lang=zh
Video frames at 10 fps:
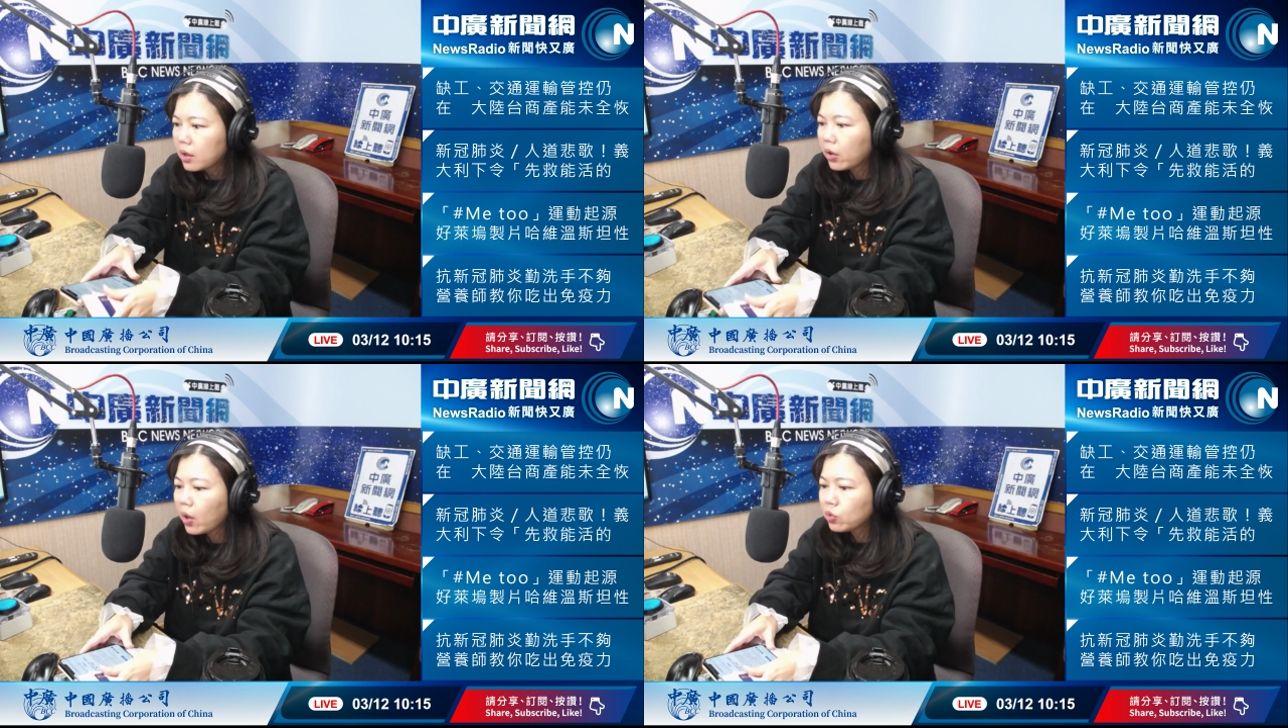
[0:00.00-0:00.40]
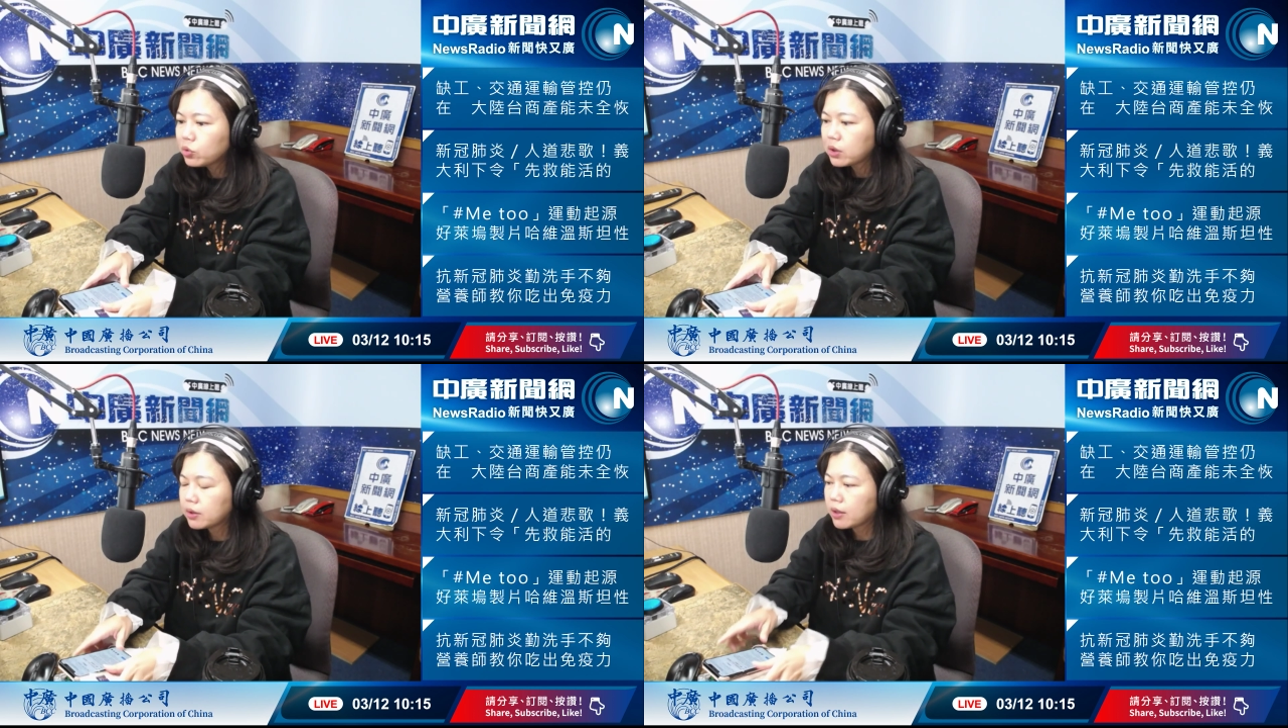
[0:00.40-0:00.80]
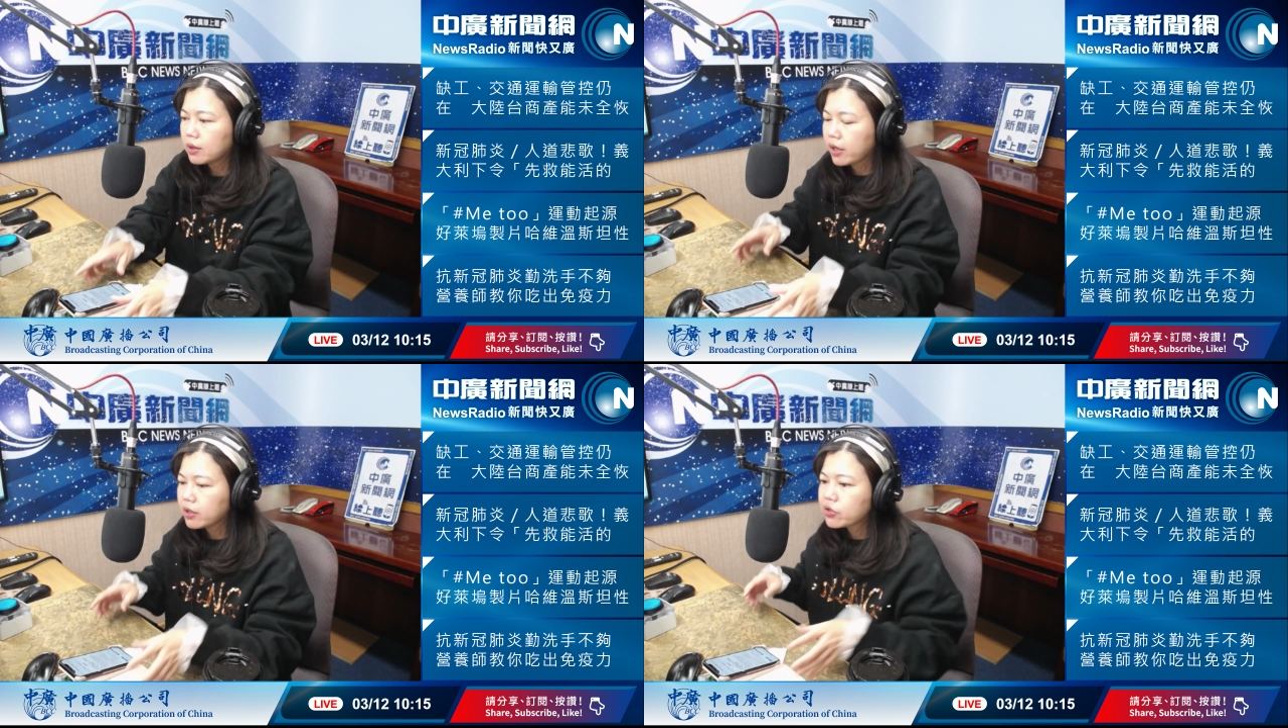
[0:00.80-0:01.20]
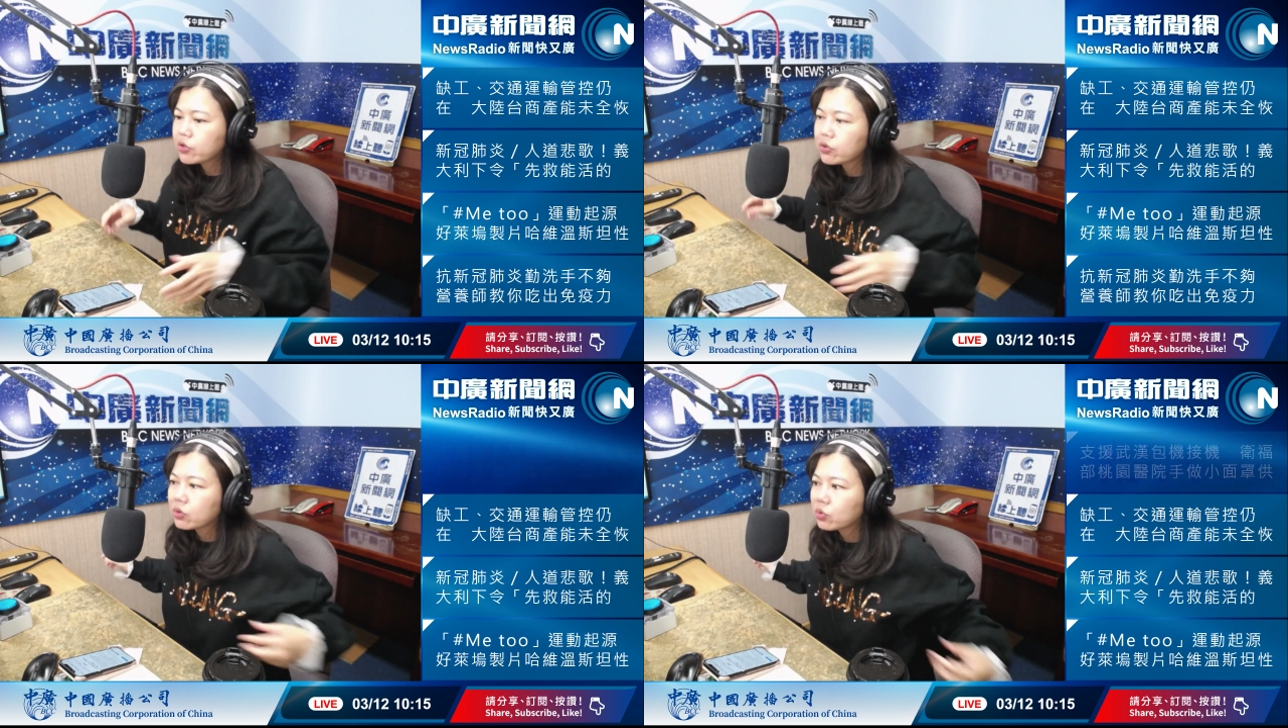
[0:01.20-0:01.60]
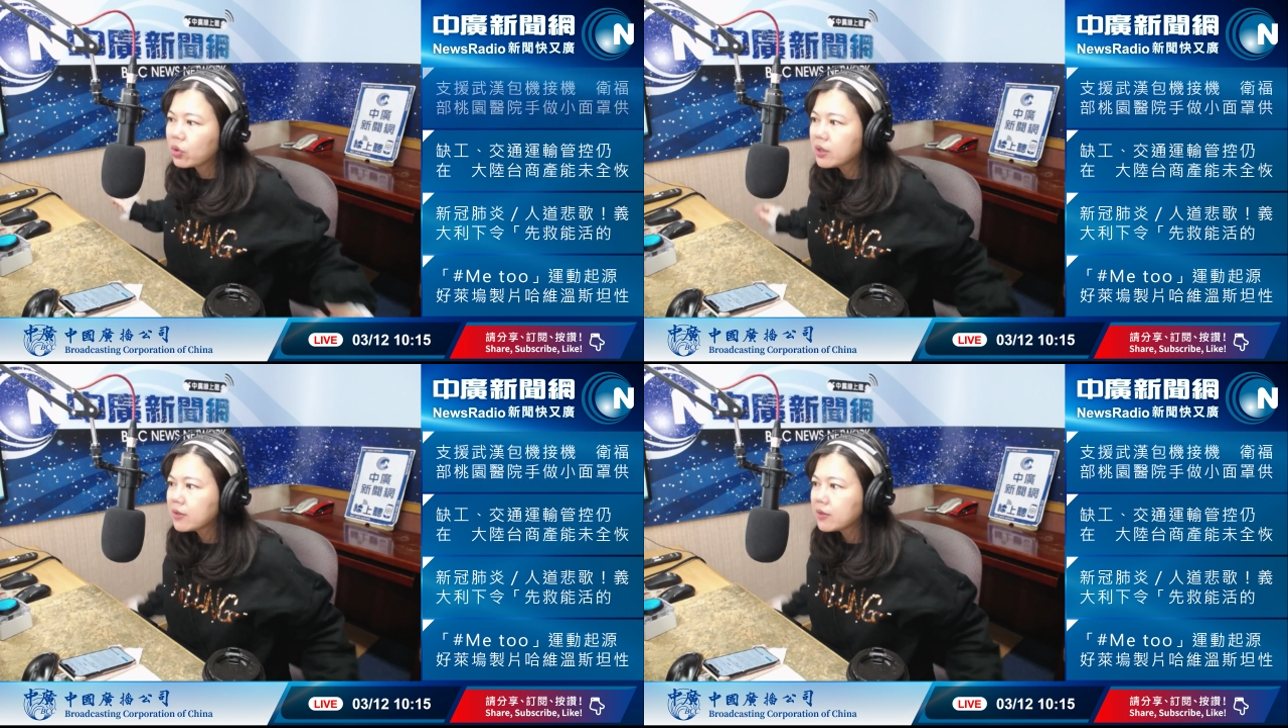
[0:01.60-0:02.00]
遥遥无期的跌势，
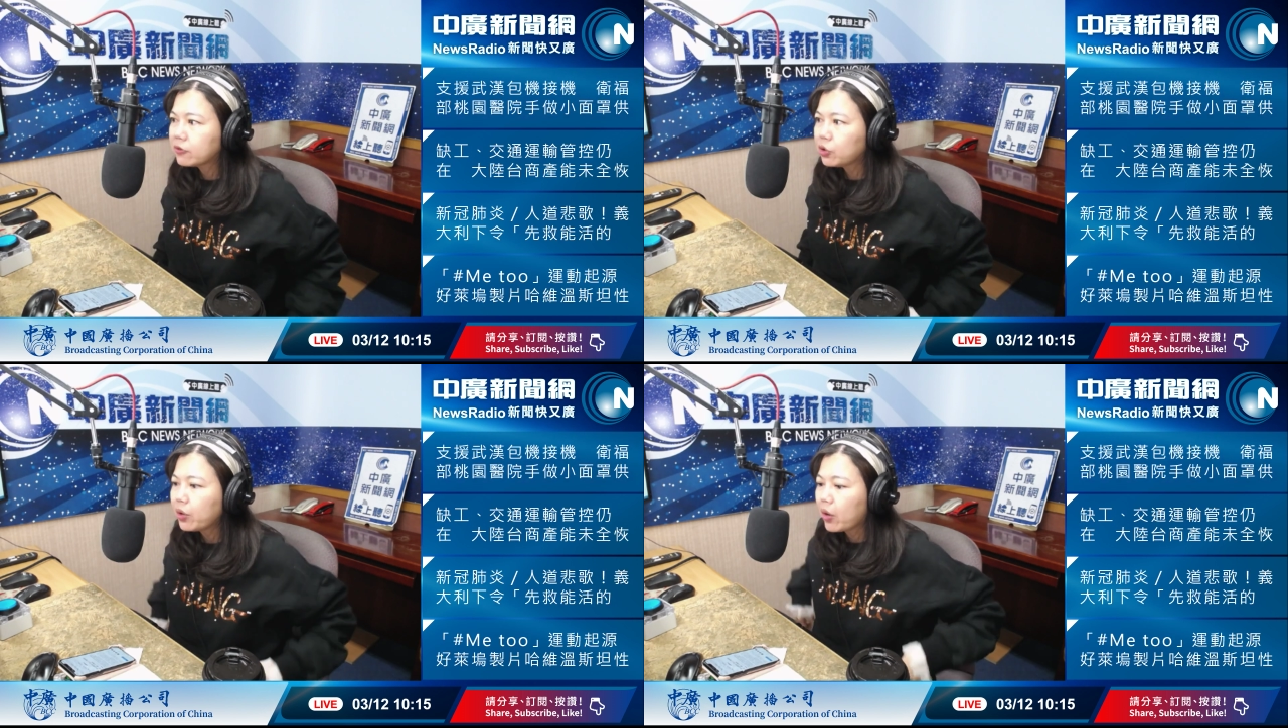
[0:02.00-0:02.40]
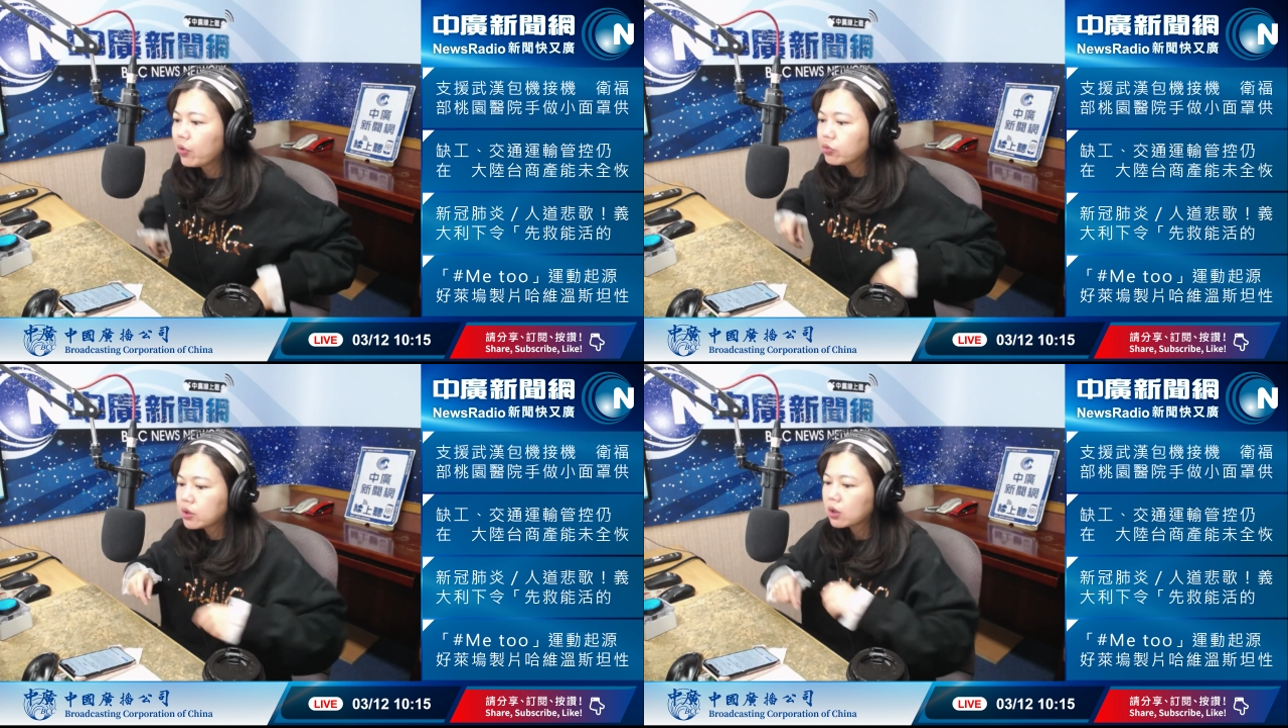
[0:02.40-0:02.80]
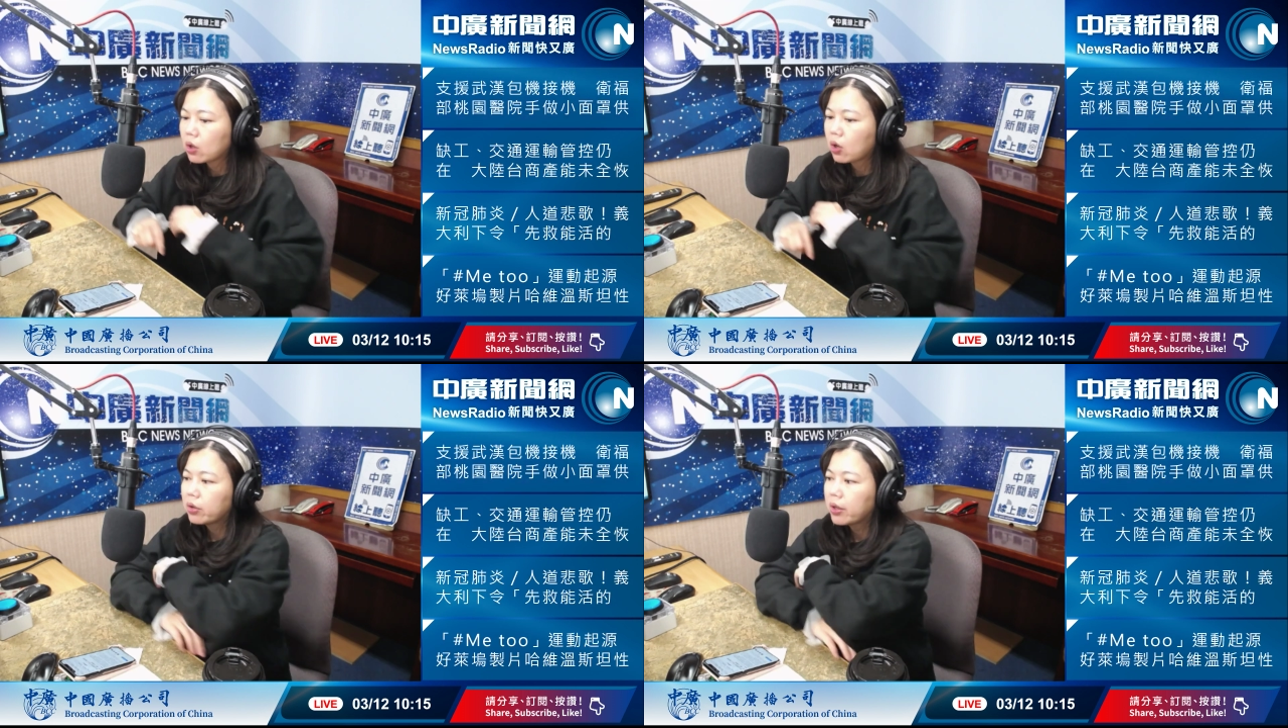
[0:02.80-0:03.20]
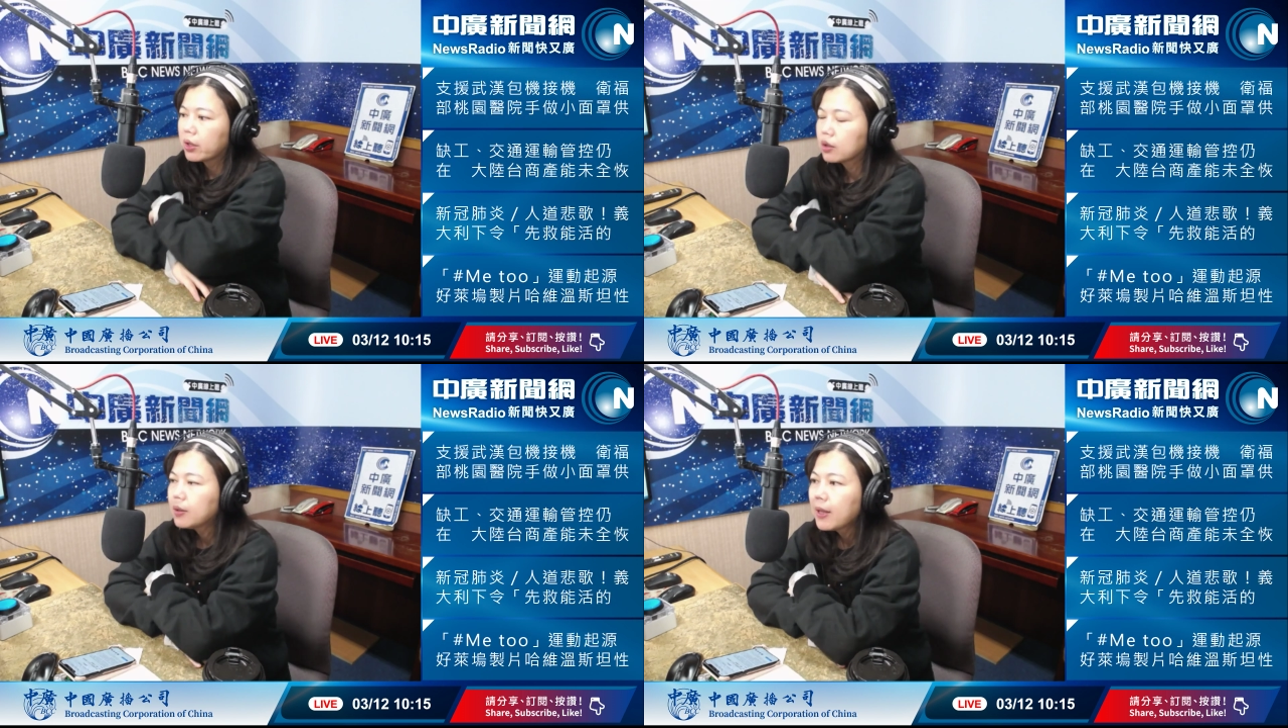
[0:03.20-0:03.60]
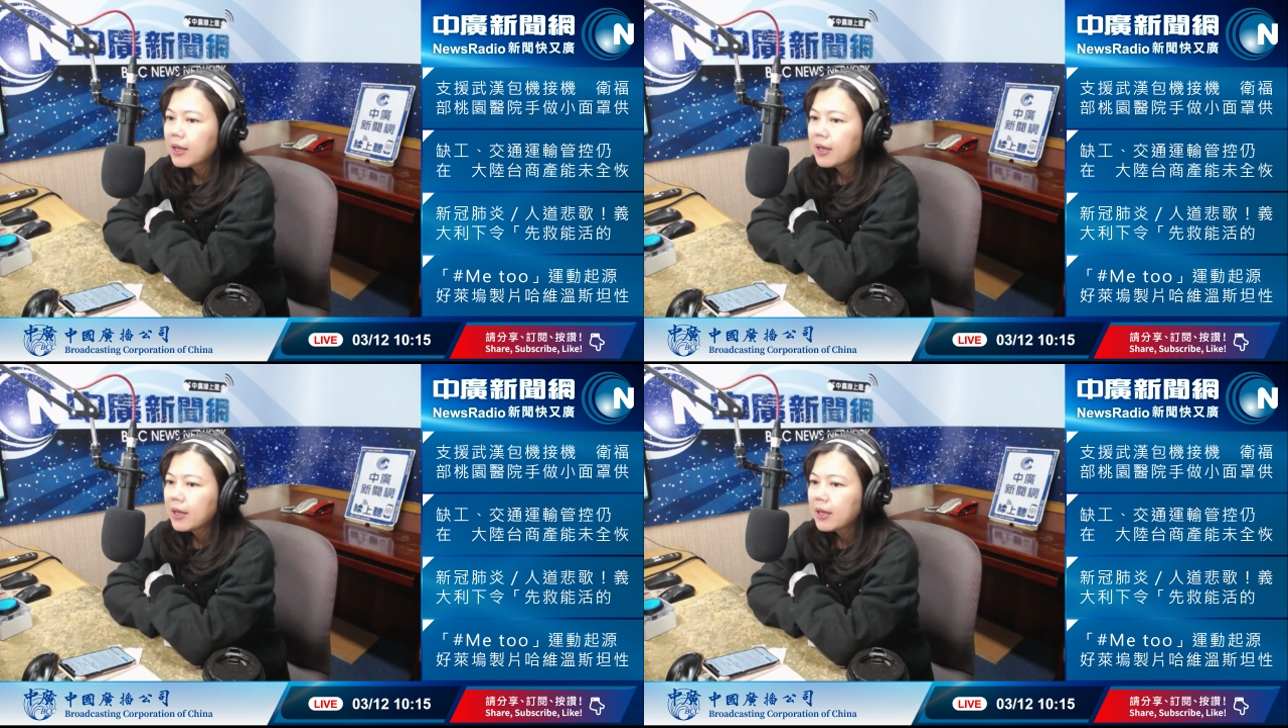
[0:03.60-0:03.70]
所以政府又要用净空令了。